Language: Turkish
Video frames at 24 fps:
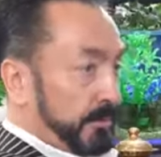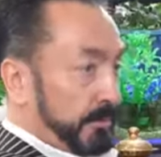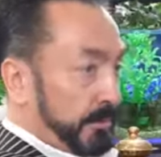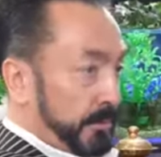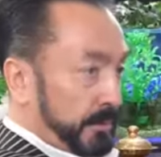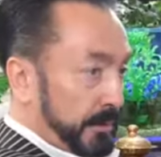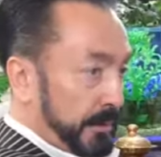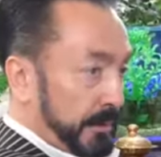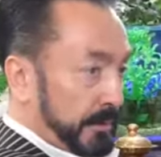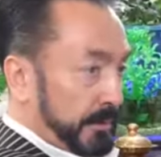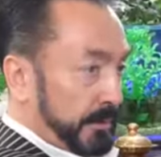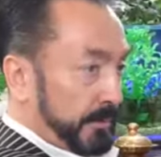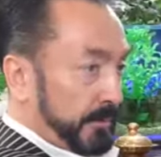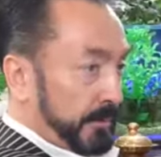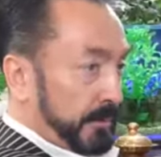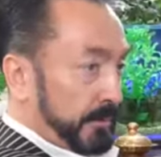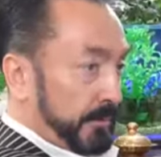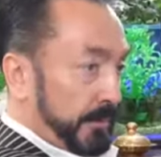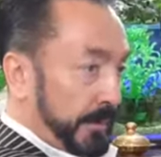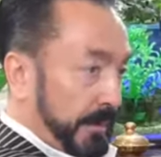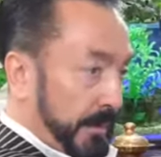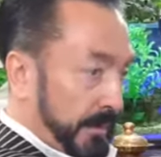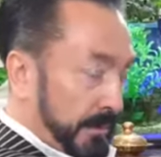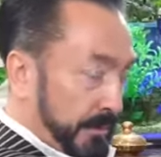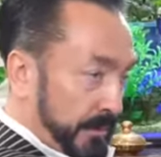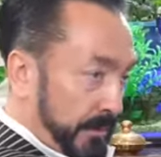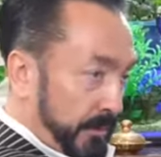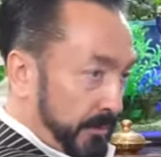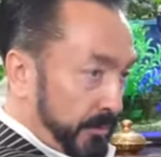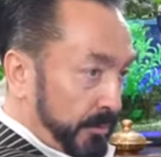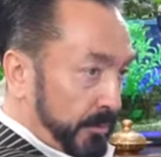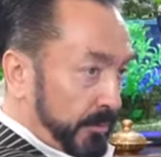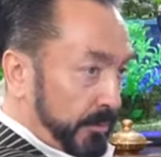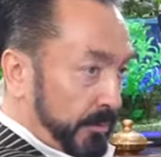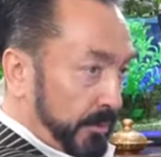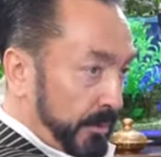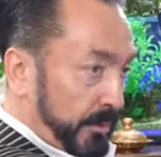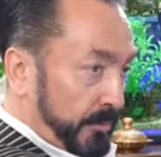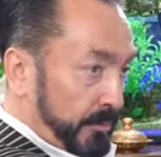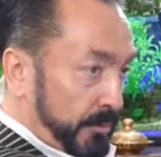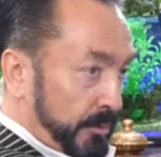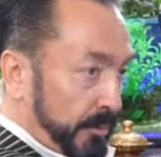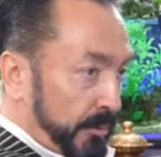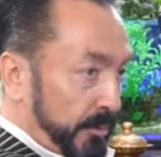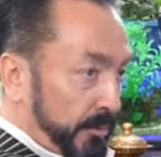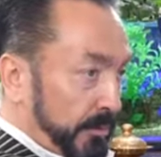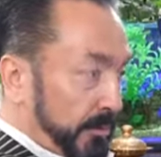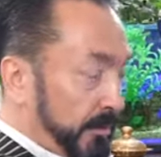Boş yere sıkmasın. Millet seviyor onu. Öyle bir
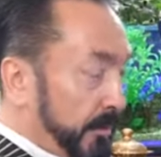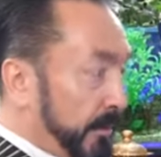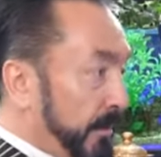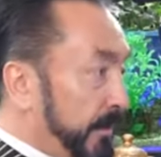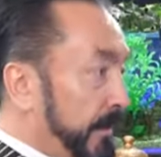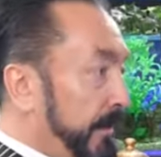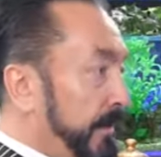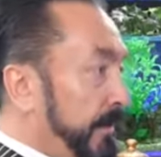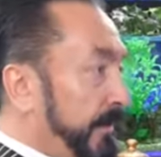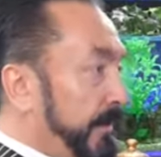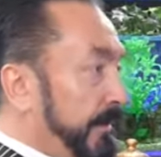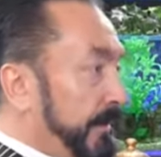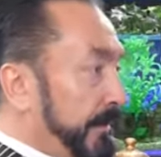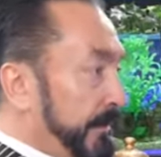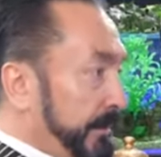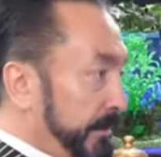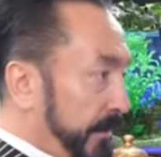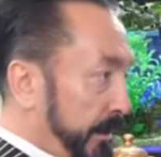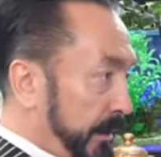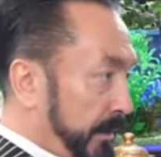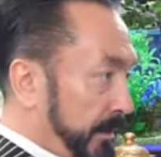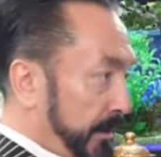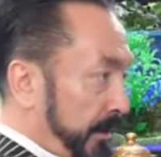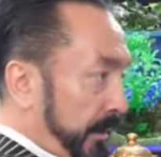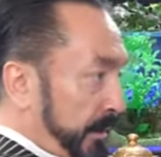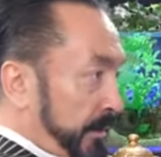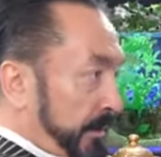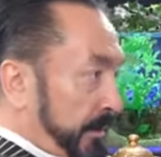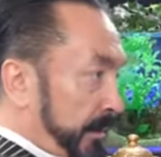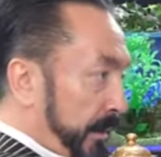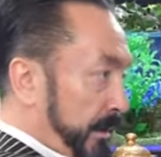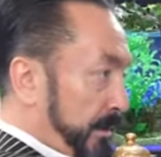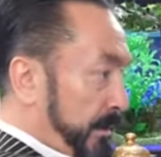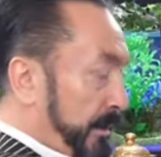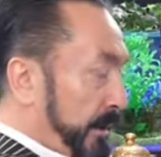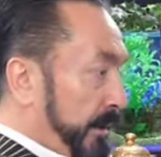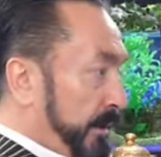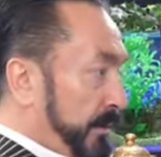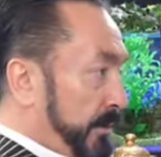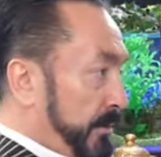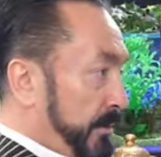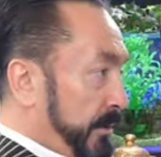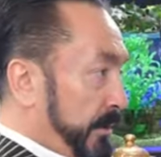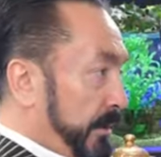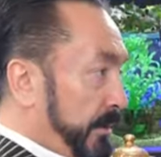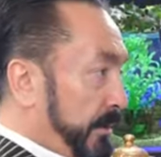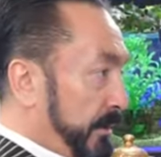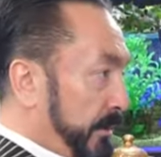şey yok. De, yanındayız da
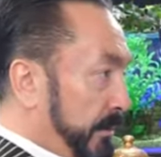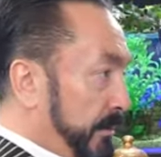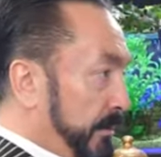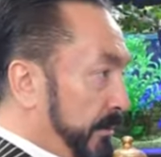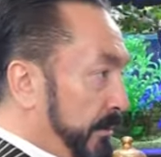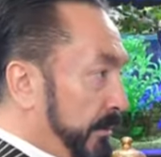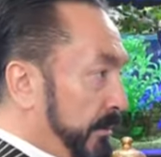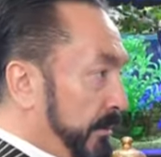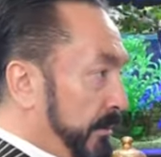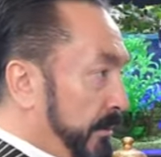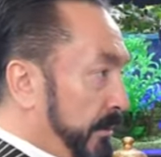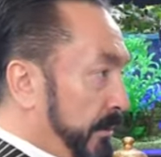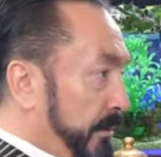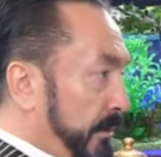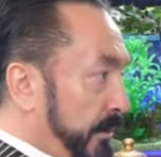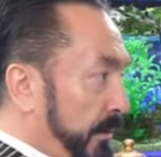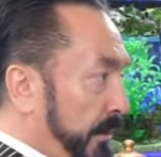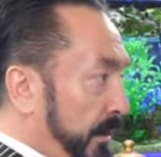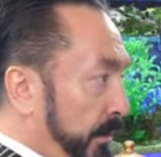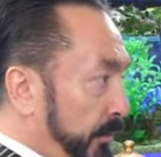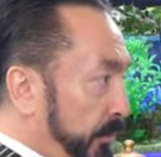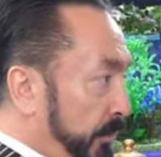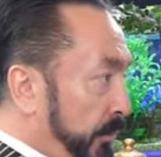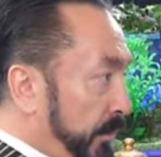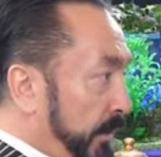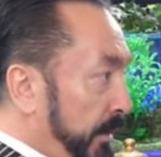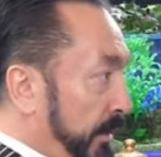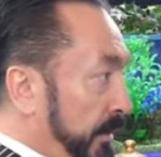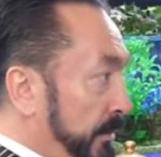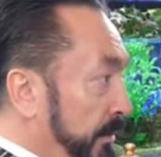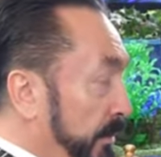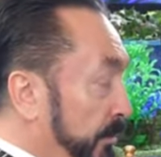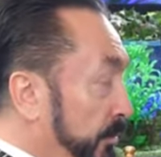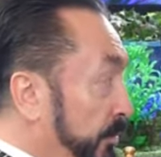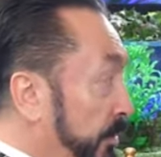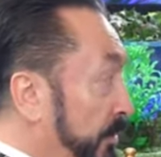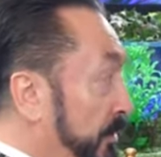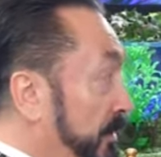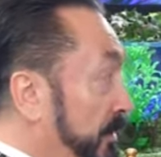ayrıca. Ya bunalacağı bir şey yok.